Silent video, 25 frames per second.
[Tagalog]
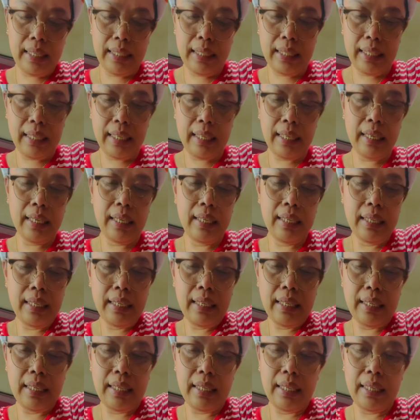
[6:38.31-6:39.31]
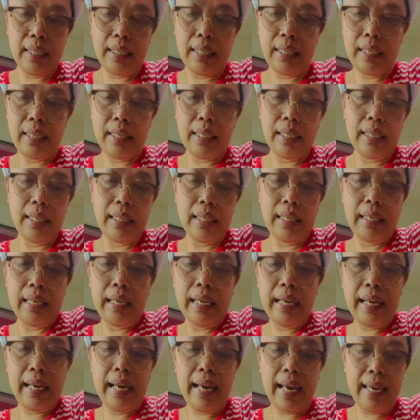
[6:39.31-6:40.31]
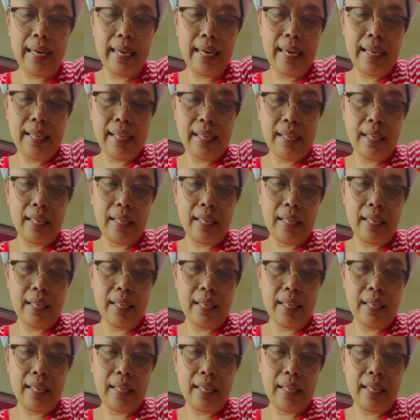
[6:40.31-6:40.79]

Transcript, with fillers: sa lagayan.